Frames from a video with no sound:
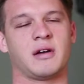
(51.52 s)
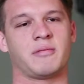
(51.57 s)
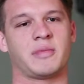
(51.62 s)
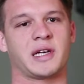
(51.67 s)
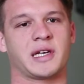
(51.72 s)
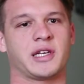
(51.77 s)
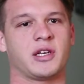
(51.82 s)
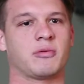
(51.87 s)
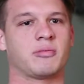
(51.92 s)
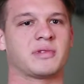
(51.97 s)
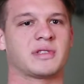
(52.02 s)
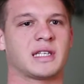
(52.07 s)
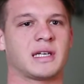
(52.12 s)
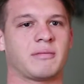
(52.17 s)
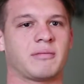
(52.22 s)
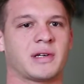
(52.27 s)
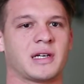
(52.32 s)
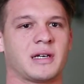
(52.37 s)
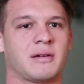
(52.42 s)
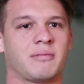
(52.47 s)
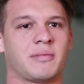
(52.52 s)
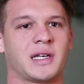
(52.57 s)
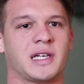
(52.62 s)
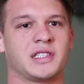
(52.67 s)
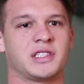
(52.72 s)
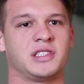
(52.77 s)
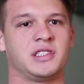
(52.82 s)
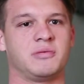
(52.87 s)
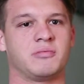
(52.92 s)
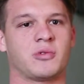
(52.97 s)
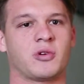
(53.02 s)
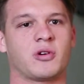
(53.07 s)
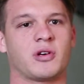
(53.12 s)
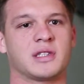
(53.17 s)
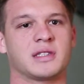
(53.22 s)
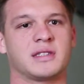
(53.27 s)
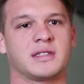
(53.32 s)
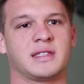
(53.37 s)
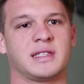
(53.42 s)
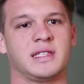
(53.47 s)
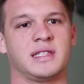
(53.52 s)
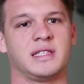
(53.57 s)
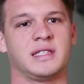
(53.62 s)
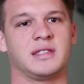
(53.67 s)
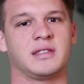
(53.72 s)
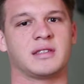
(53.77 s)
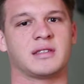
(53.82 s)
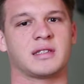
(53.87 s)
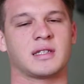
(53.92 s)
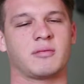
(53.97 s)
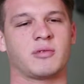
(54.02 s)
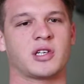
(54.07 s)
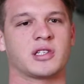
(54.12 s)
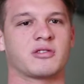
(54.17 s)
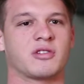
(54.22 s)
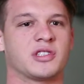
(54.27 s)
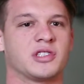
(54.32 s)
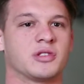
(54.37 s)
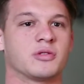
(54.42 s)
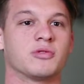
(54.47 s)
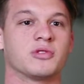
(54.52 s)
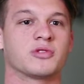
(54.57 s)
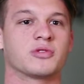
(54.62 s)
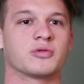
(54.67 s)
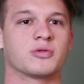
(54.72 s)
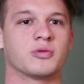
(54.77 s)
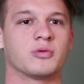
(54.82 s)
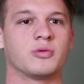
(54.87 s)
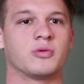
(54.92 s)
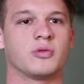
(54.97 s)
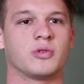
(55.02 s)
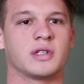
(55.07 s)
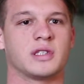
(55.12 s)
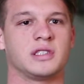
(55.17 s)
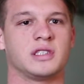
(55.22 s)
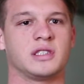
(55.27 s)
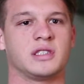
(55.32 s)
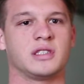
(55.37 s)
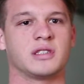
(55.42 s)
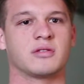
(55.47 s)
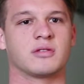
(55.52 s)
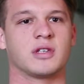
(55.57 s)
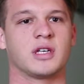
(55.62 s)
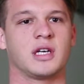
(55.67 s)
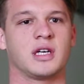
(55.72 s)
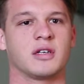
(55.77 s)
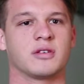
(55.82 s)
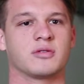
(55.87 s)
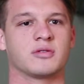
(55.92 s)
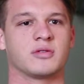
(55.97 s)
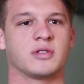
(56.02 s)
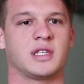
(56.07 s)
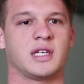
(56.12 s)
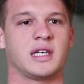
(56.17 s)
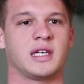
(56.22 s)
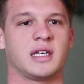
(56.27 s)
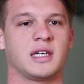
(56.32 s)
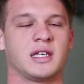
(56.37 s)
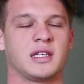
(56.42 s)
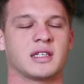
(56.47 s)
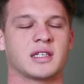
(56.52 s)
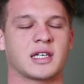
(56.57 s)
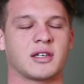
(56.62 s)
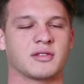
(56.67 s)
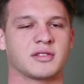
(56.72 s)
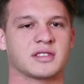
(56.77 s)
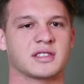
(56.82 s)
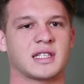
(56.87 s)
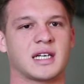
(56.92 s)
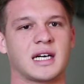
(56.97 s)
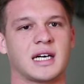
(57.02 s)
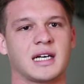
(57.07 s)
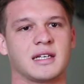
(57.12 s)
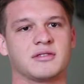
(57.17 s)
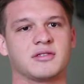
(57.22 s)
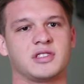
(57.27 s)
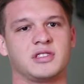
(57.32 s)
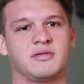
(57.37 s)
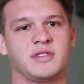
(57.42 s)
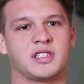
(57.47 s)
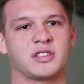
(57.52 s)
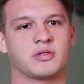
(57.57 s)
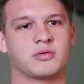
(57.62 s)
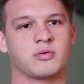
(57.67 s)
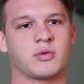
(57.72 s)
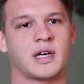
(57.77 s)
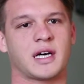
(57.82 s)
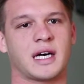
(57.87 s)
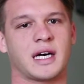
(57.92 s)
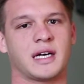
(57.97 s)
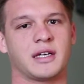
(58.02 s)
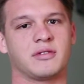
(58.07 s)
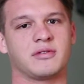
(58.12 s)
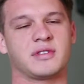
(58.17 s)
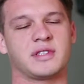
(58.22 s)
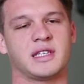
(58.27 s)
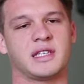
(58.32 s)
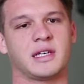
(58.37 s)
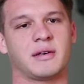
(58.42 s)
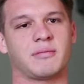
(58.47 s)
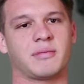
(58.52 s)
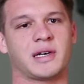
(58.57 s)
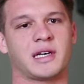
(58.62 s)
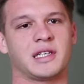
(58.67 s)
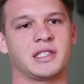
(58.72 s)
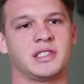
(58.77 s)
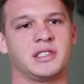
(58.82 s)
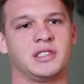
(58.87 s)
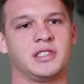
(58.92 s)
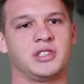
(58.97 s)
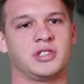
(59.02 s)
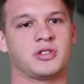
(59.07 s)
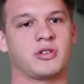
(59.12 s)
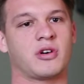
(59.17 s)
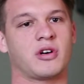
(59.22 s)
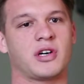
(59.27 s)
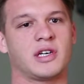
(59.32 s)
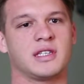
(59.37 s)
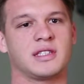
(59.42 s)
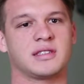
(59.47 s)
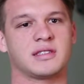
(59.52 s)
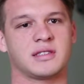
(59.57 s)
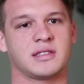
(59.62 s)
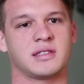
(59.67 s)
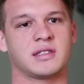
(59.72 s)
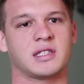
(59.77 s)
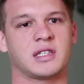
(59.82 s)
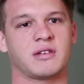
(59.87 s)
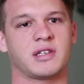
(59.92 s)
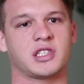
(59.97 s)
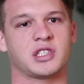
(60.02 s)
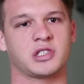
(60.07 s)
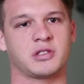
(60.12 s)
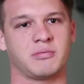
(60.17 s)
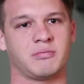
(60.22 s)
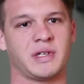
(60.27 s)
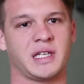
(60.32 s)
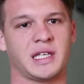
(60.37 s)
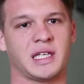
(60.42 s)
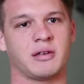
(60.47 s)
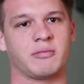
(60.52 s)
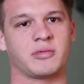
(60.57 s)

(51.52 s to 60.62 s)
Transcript: Para quem optar para a parte de moda, tem laboratórios de costura, de é, calçados, de vestuário, tem a parte de joias, então acho bem